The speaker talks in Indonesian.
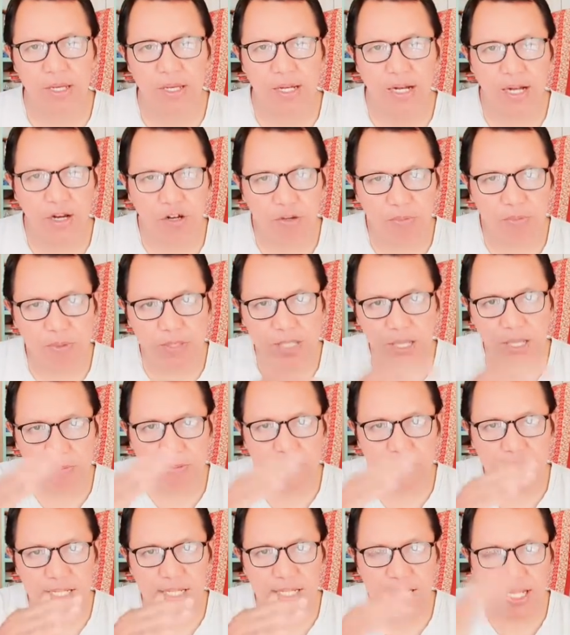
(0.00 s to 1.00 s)
Kalau bisa
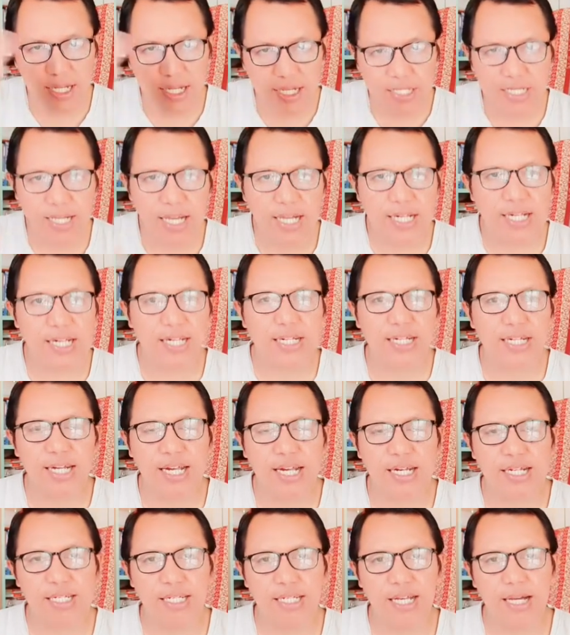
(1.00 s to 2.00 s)
bisa sharing, sharing
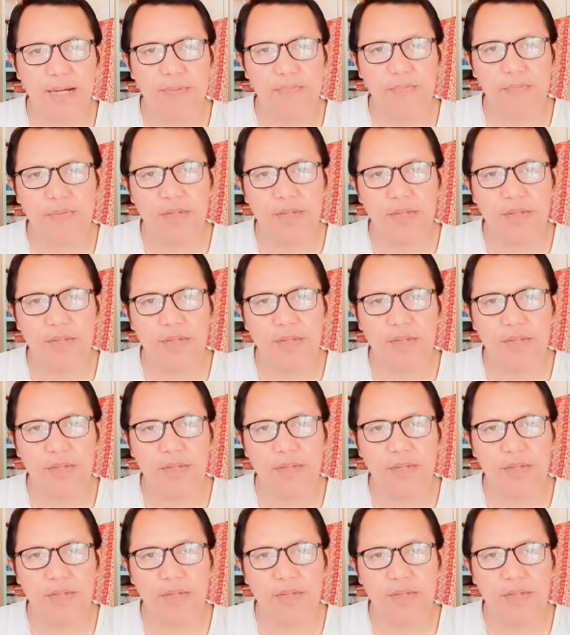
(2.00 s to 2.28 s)
dengan dia.